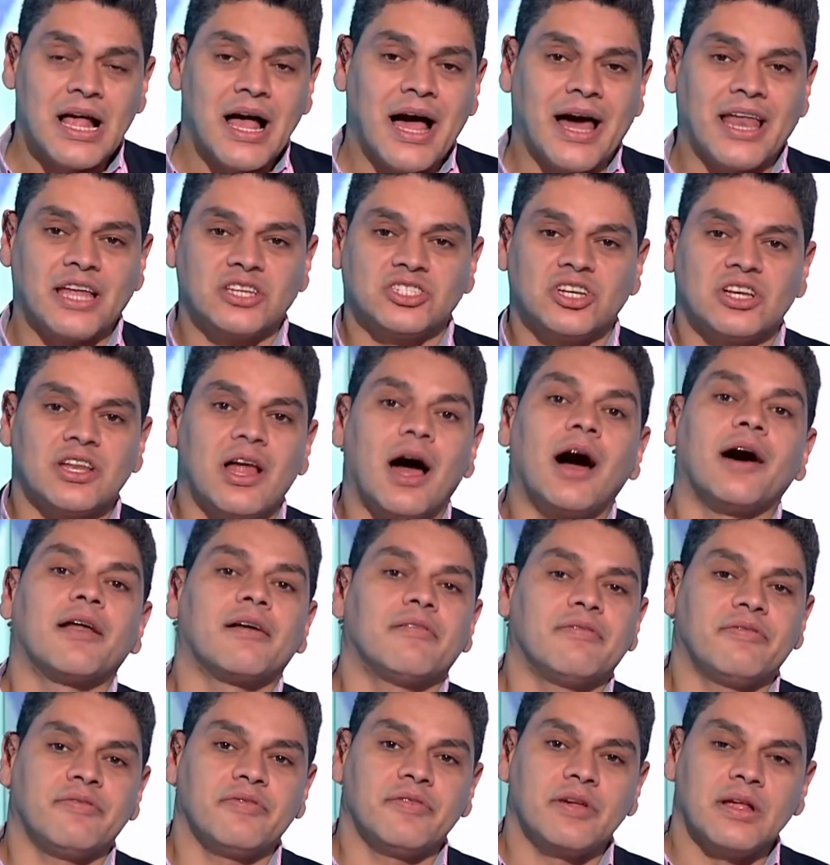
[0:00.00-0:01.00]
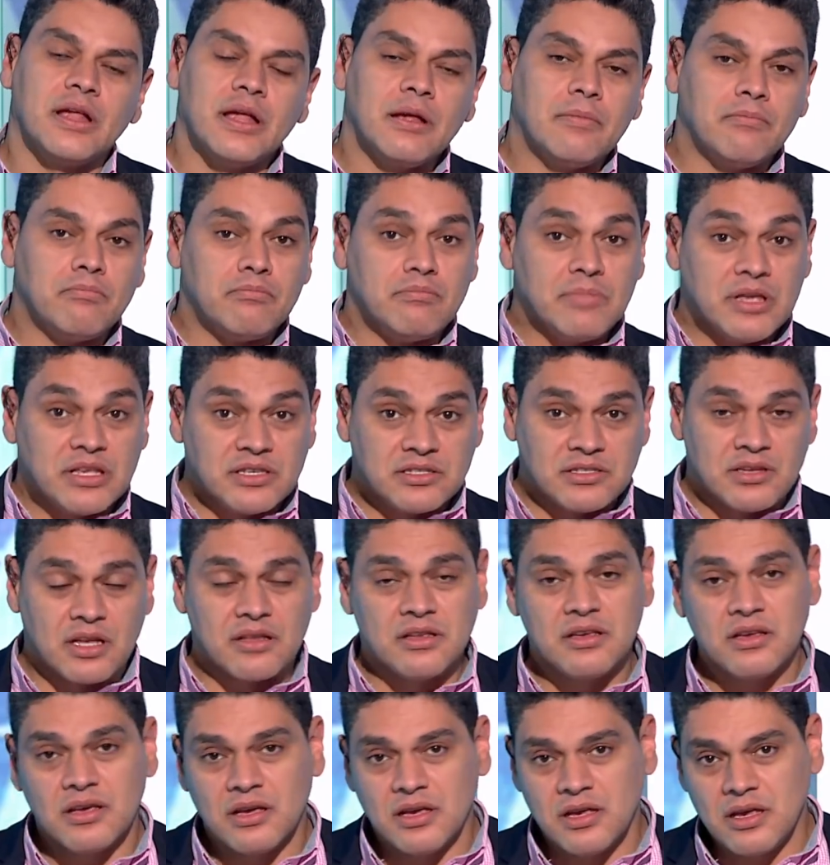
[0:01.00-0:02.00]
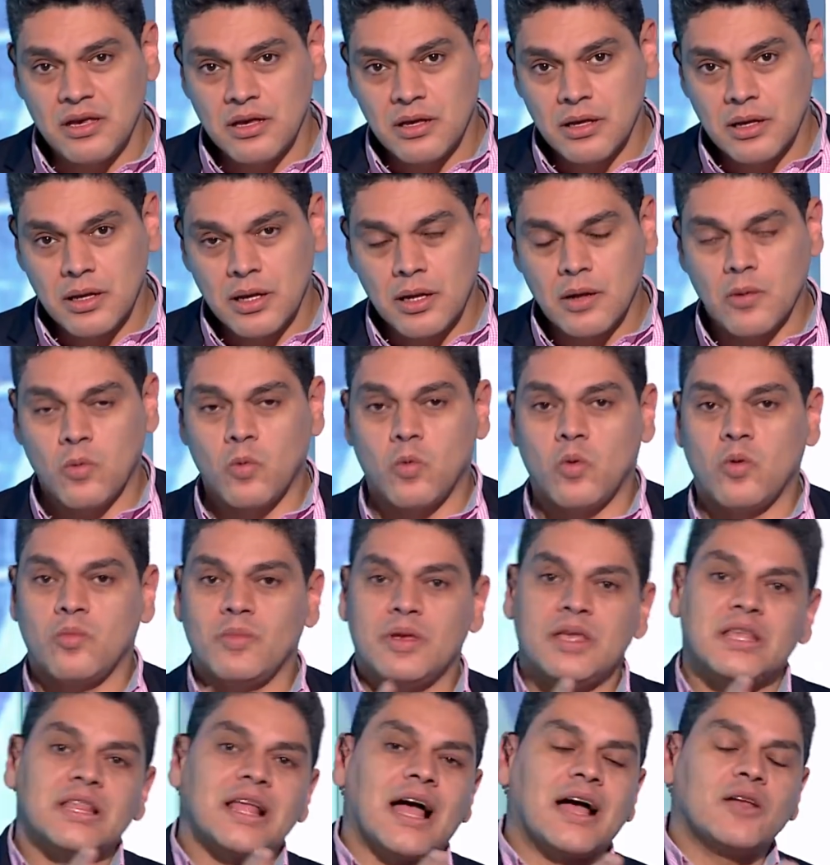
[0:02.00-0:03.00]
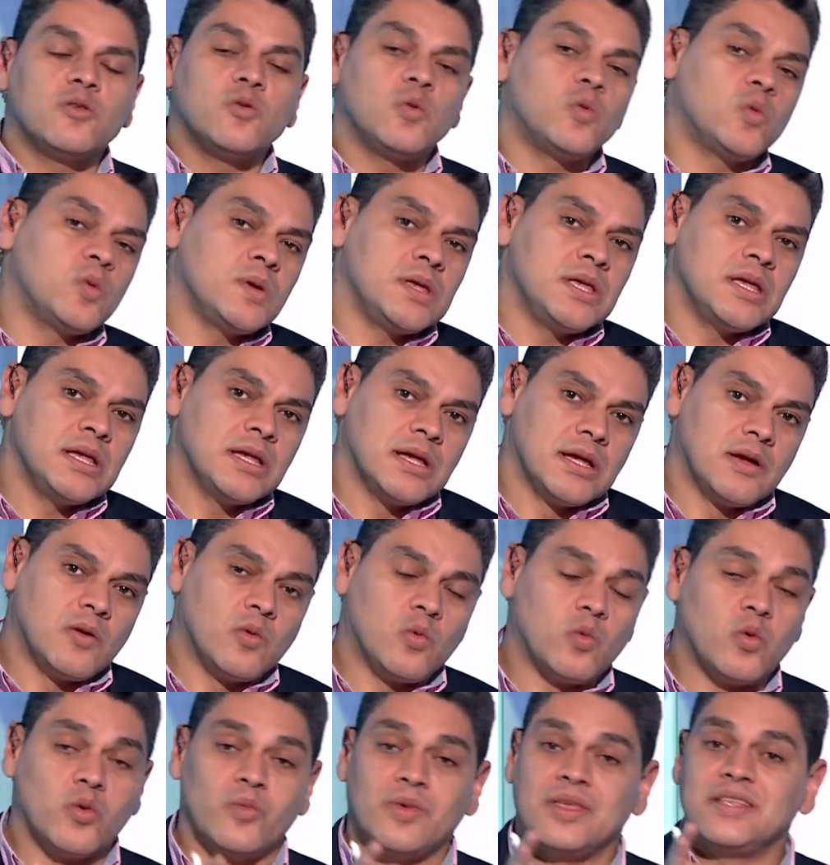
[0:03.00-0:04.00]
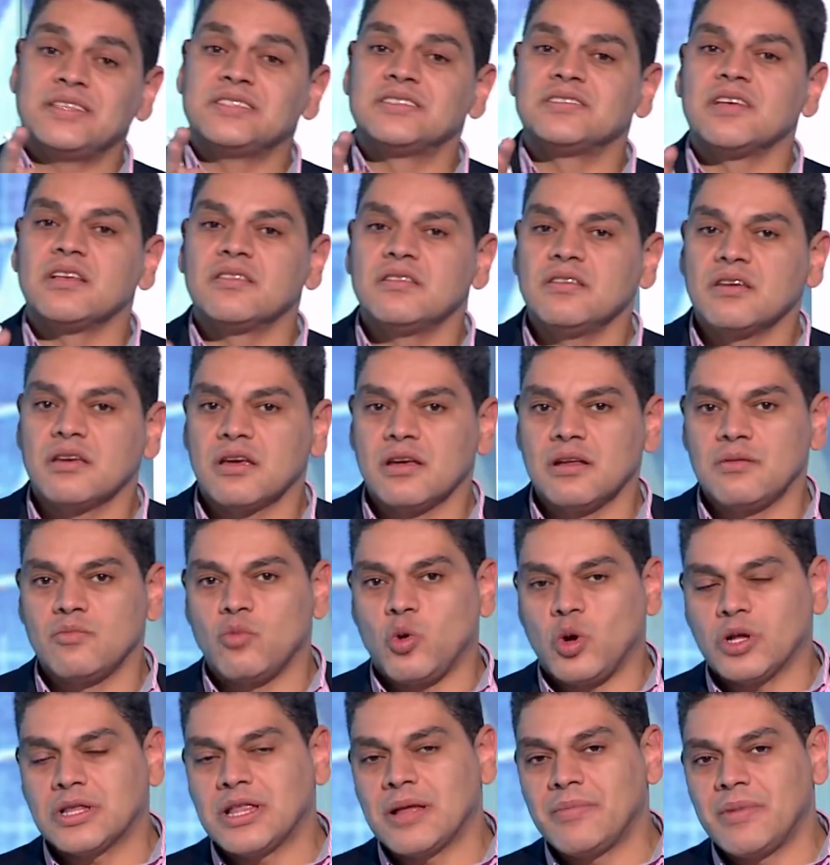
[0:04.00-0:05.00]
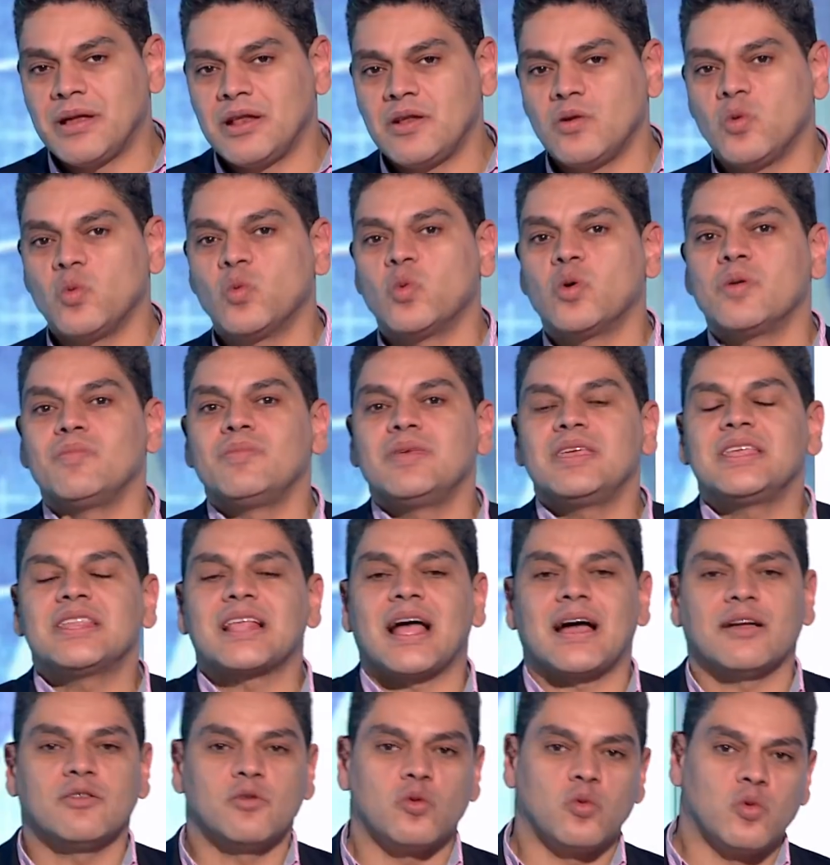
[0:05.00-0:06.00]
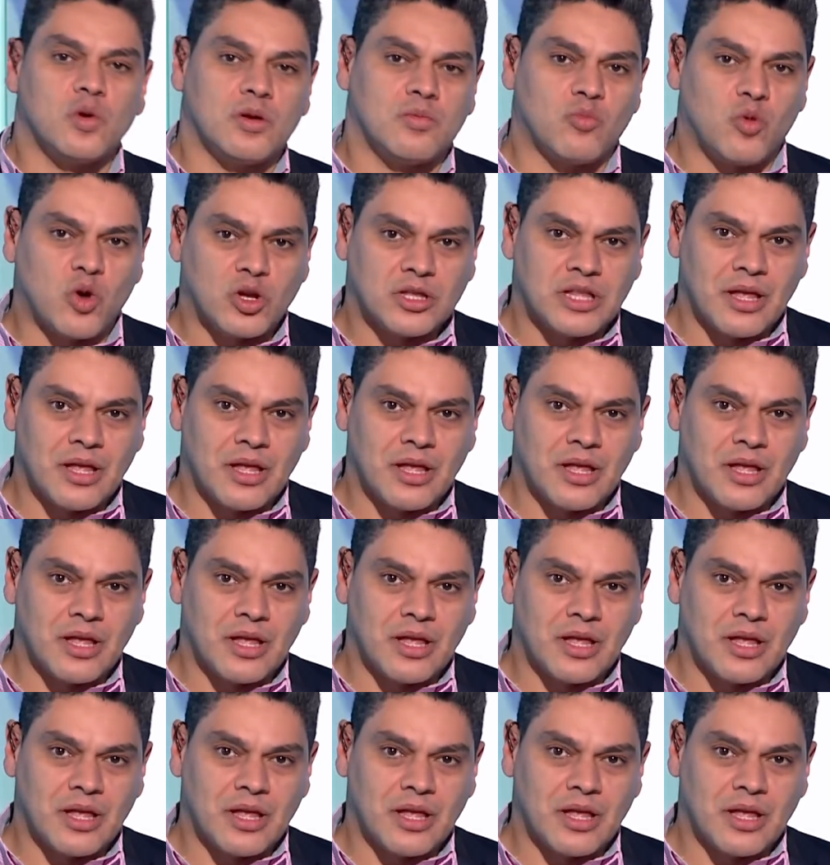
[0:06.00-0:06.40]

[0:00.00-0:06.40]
علشان اعرف مين صديقي ومين عدوي ومين صديقي المحتمل ومين عدوي